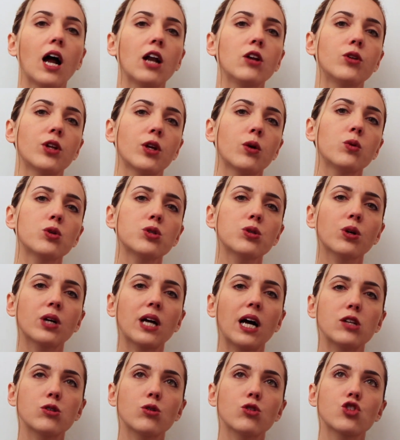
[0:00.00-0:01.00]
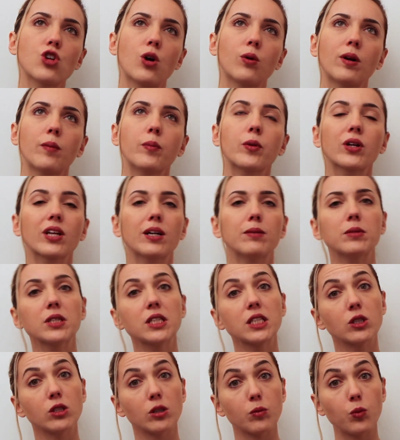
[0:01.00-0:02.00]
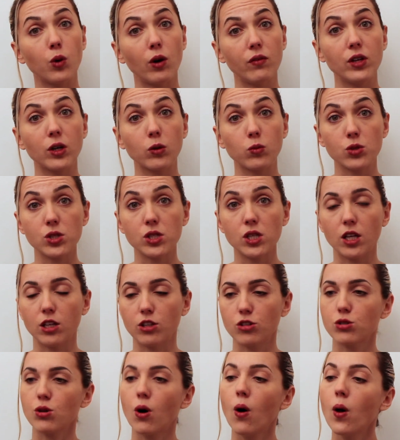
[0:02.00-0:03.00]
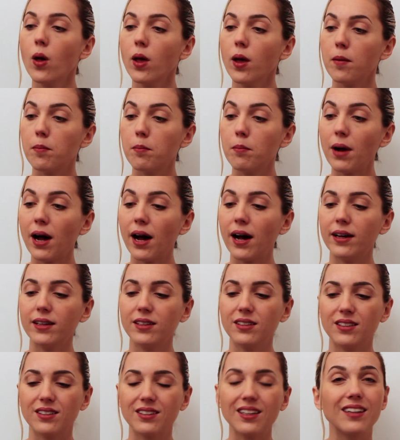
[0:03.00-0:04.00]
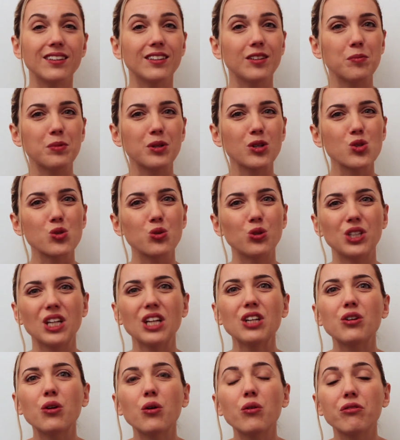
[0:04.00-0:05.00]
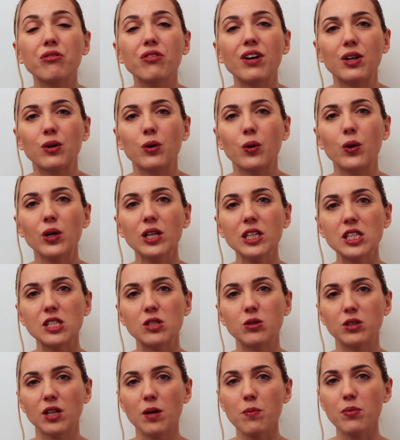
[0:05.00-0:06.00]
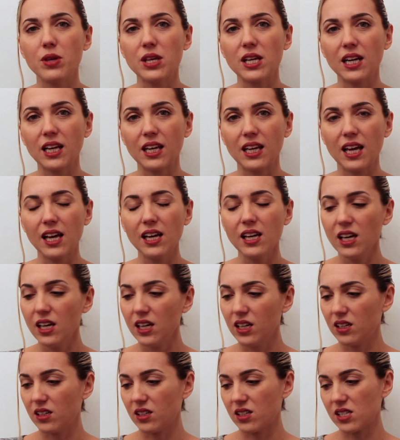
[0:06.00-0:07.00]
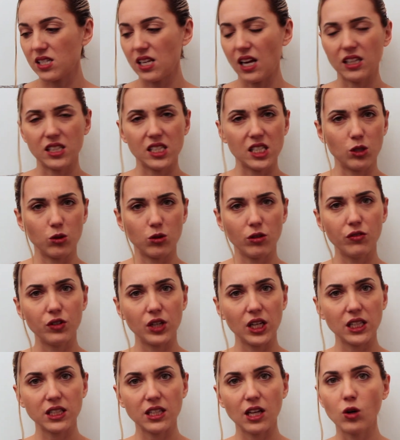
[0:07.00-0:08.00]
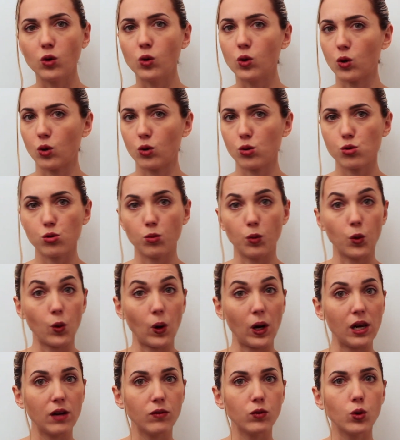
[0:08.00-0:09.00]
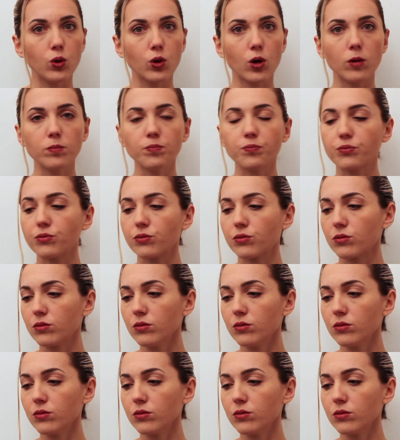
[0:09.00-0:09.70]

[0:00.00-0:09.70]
Allora in questo caso c'è una programmazione può avere un senso, ma eh, tante persone non fanno colazione perché eh, si alzano di fretta, corrono subito al lavoro